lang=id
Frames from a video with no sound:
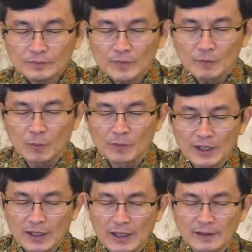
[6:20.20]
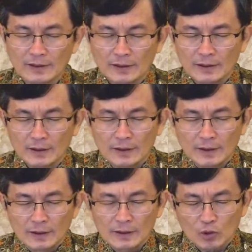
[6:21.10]
memberikan
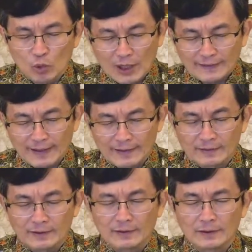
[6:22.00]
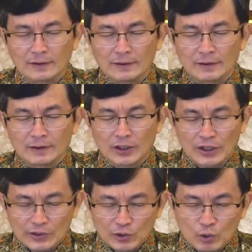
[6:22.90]
kekuatan,
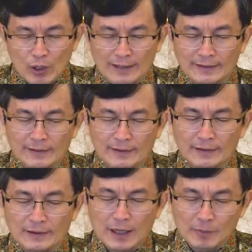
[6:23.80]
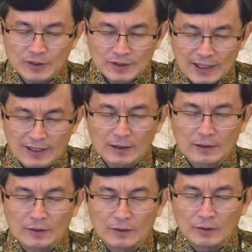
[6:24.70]
kerinduan yang besar
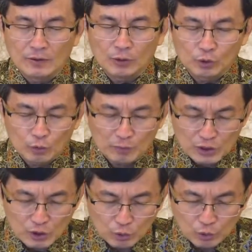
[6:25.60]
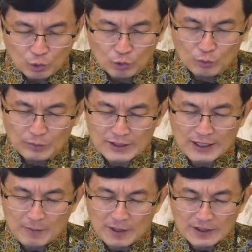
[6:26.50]
untuk bersekutu
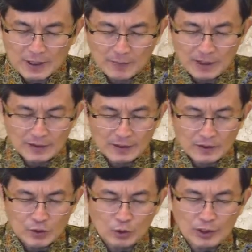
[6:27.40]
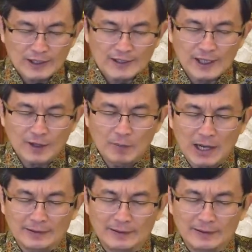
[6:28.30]
bersama-sama dengan saudara seiman